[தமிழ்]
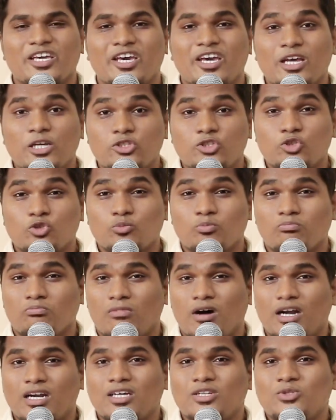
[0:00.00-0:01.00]
இயேசு
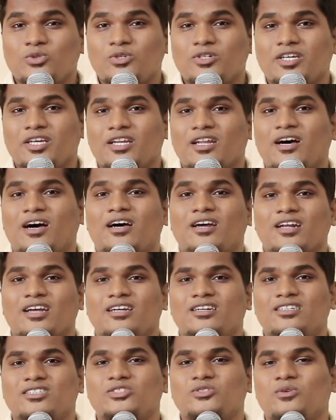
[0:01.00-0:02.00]
மனதுருகினார்
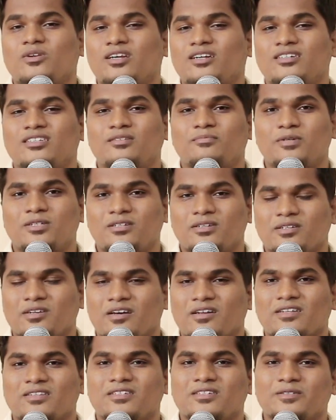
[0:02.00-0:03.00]
என்று சொல்லி
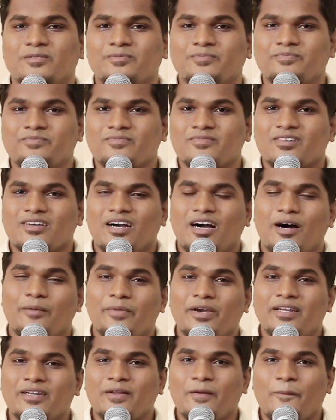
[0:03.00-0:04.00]
எழுதப்பட்டிருக்கிறது
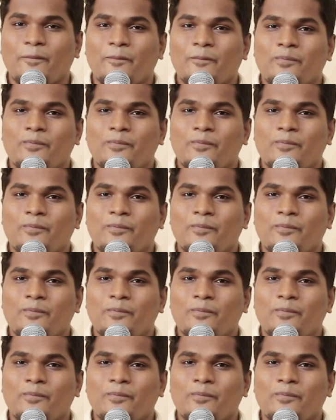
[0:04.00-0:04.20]
ஆமேன்